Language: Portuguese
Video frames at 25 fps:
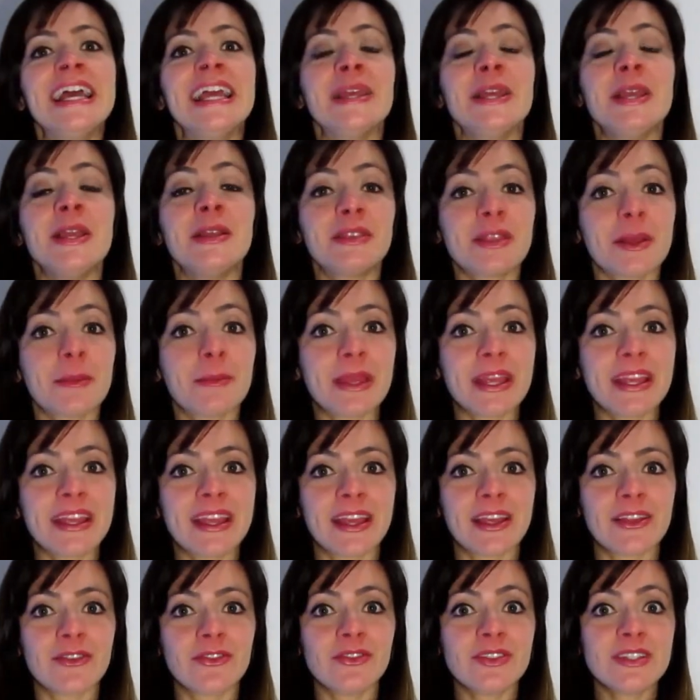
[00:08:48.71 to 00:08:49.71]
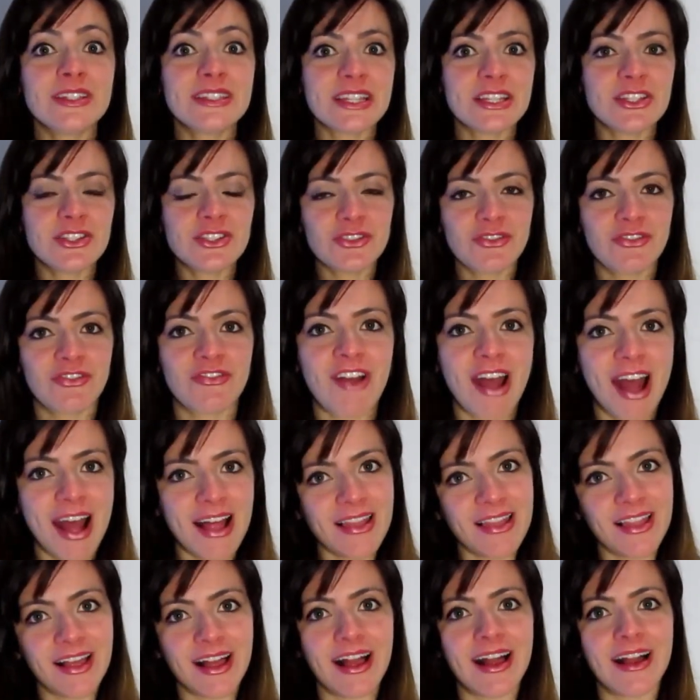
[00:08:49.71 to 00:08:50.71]
e também quero
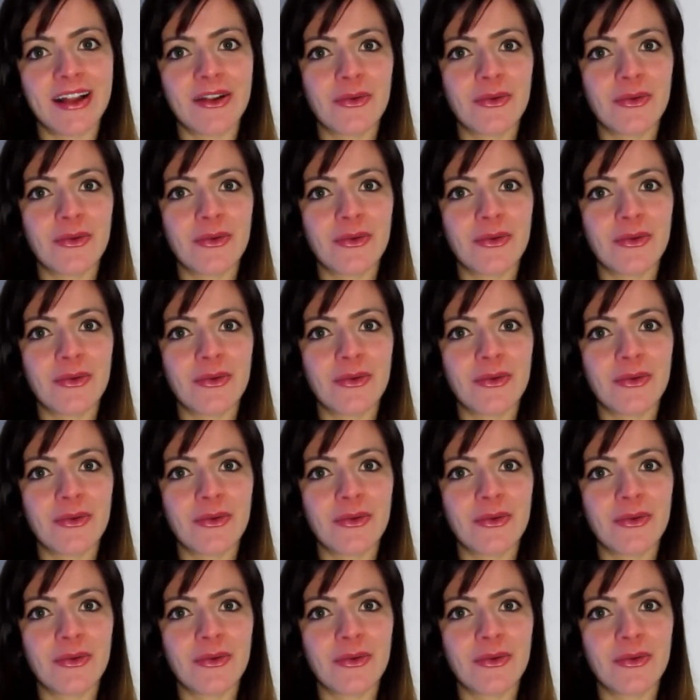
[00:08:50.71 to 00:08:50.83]
incentivá-la a